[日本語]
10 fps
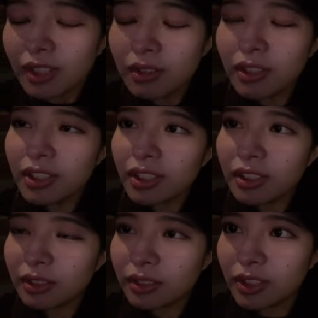変わったっ
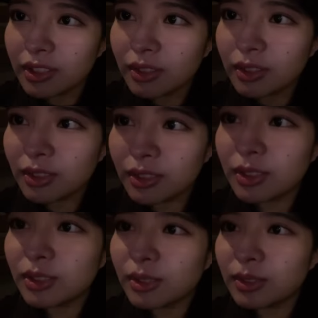てことはそろそろ
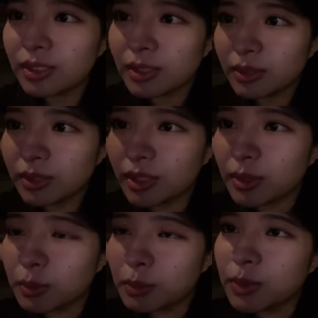15分ってことだ
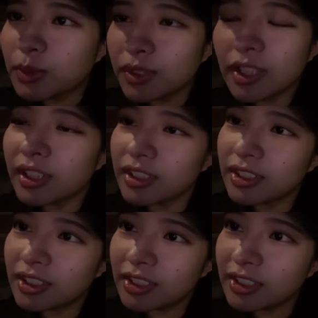と思うのだが
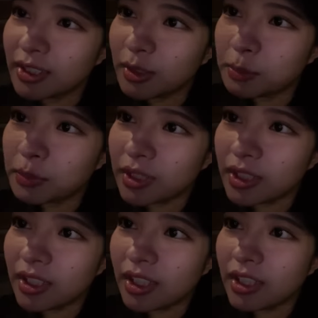しかしテロップ出
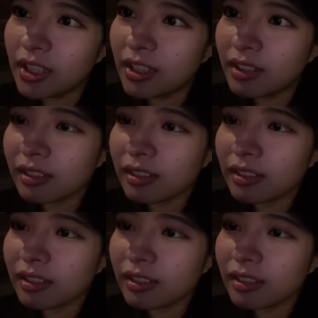てないね